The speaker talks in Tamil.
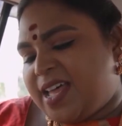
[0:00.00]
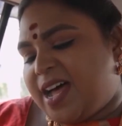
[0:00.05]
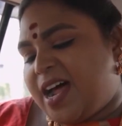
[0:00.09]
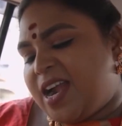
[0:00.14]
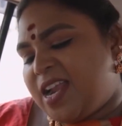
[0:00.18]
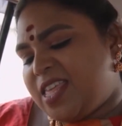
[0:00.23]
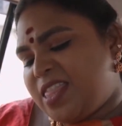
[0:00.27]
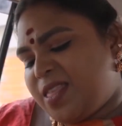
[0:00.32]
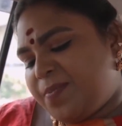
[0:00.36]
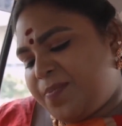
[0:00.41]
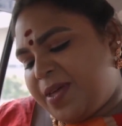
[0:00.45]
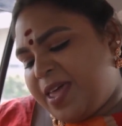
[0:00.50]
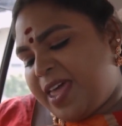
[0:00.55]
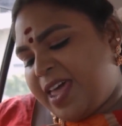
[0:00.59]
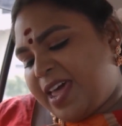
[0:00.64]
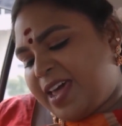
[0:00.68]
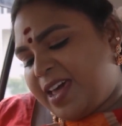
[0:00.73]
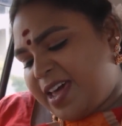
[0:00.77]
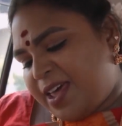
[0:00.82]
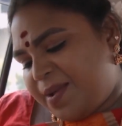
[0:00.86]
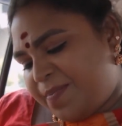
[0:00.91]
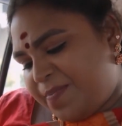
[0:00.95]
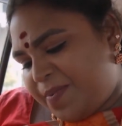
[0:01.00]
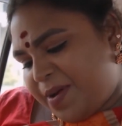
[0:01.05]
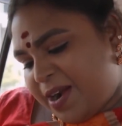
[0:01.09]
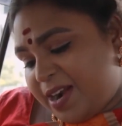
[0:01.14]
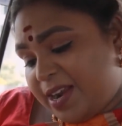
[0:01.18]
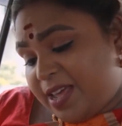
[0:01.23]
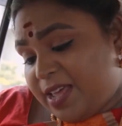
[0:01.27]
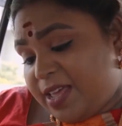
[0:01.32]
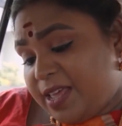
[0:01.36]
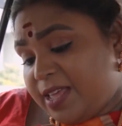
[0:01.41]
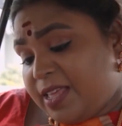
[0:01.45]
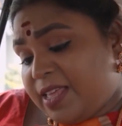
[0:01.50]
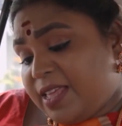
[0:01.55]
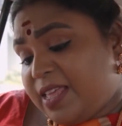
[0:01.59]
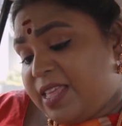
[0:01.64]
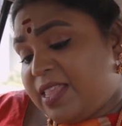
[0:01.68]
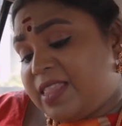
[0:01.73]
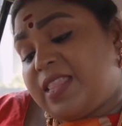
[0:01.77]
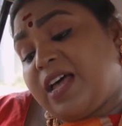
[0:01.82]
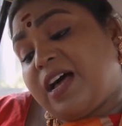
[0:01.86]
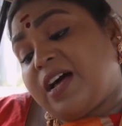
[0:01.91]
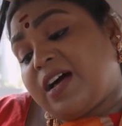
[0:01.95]
அந்த ஆனந்த பையன் எங்க இருக்கான்னு
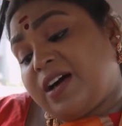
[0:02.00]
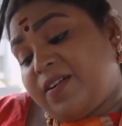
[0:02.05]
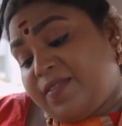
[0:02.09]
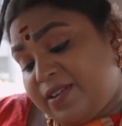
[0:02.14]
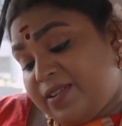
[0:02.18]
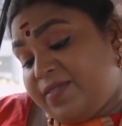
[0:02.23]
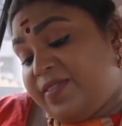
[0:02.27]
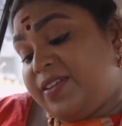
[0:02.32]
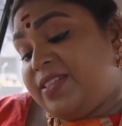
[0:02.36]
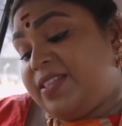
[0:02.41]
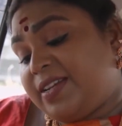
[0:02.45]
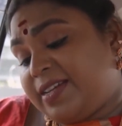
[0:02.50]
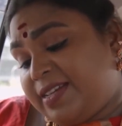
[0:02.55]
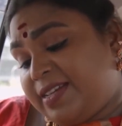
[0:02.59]
தகவல்